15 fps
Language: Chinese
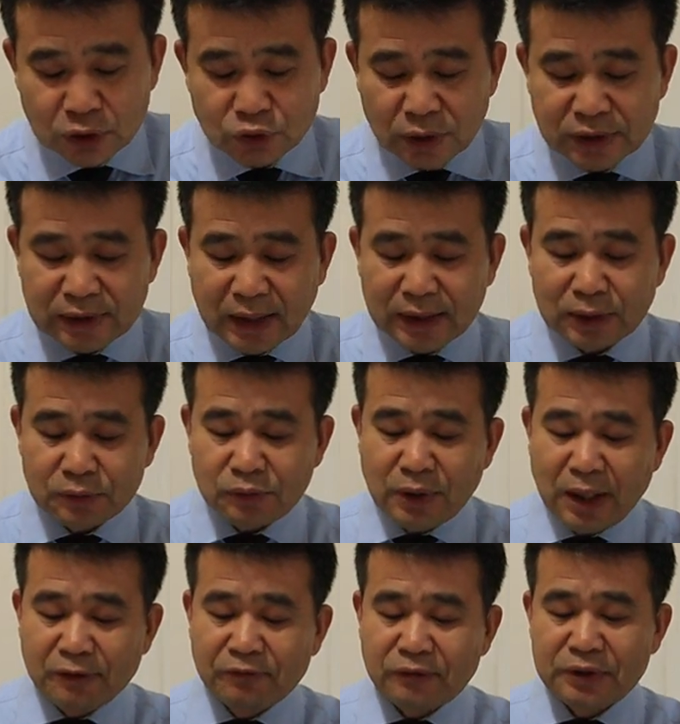所以在这个
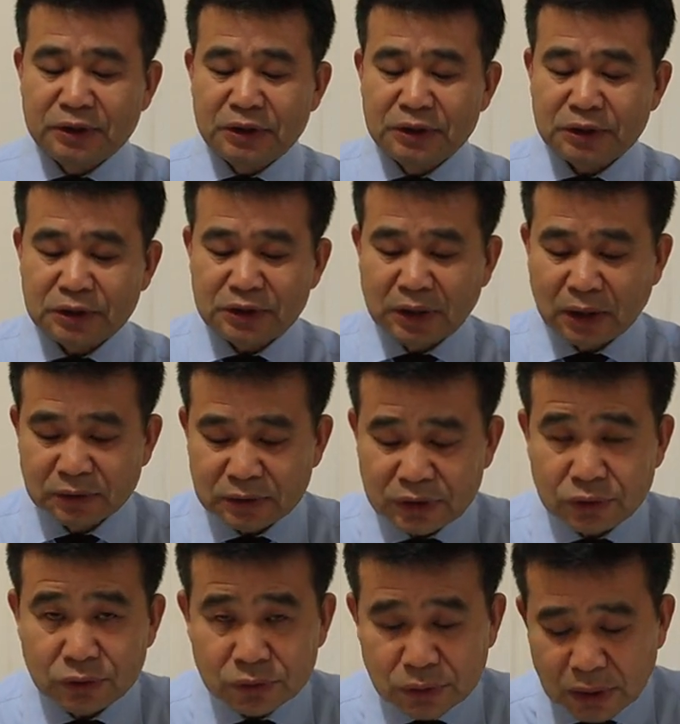约翰福音第十一章
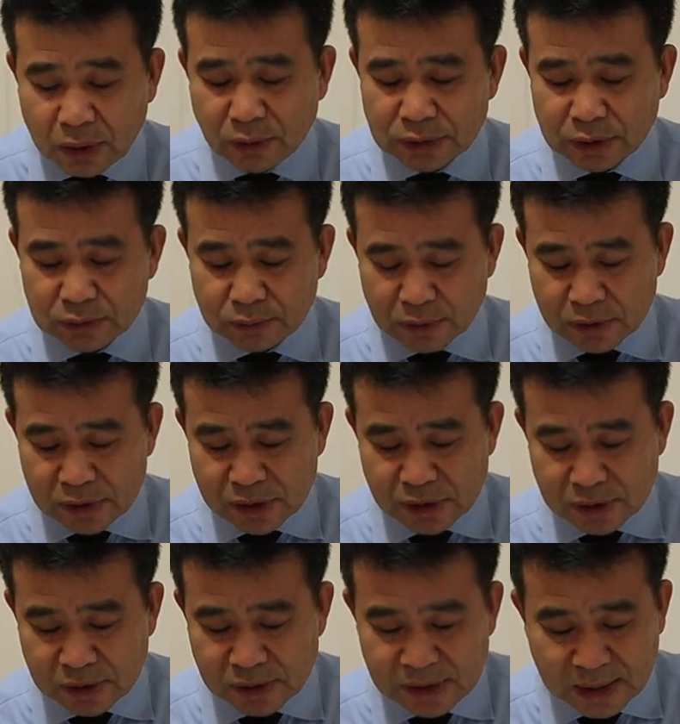第最后的时候，
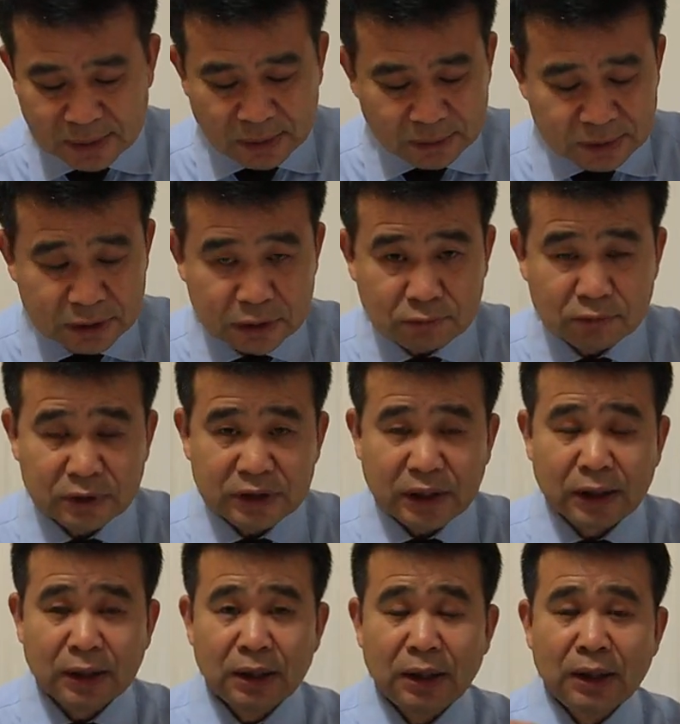四十三到四十五
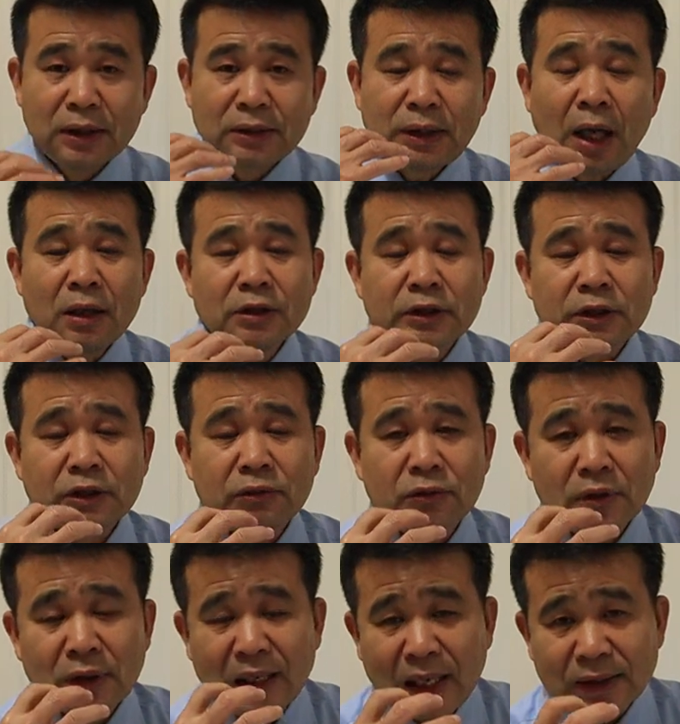节，当时的
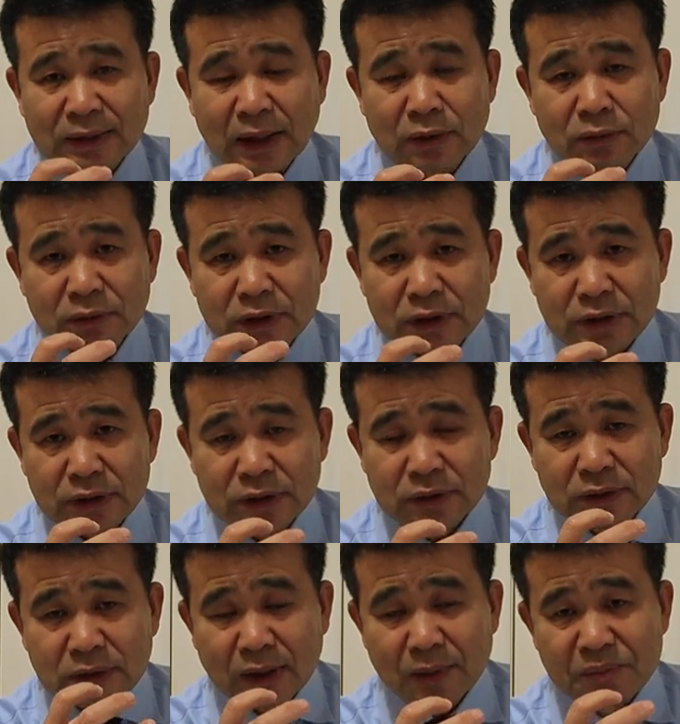时候，拉萨路已
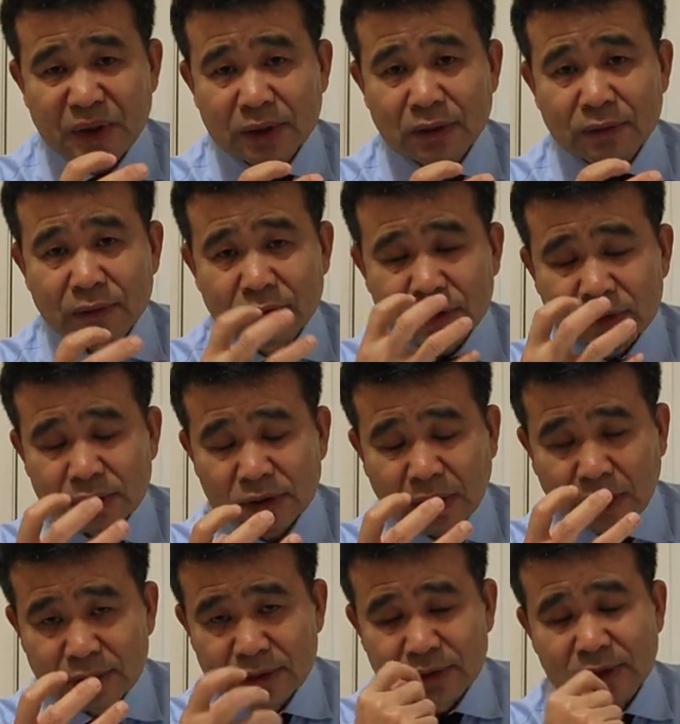经得病的时候死
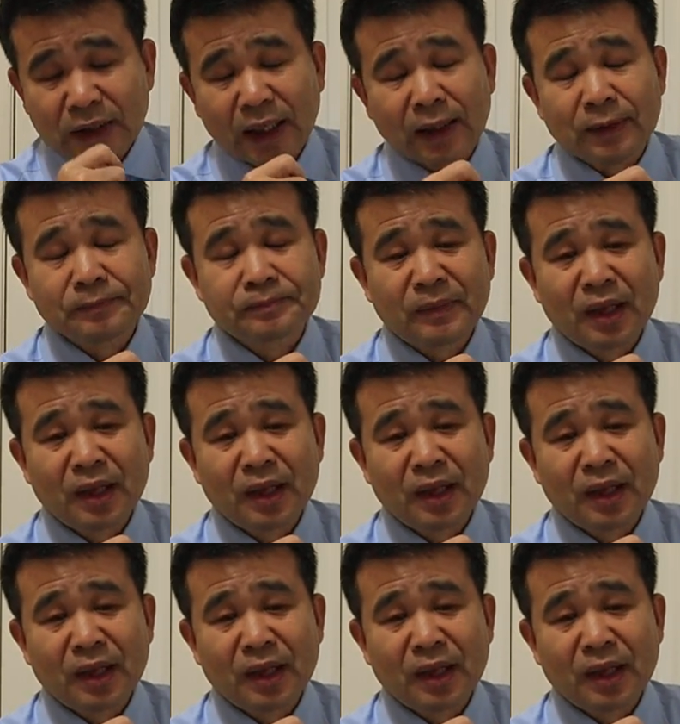了四天了。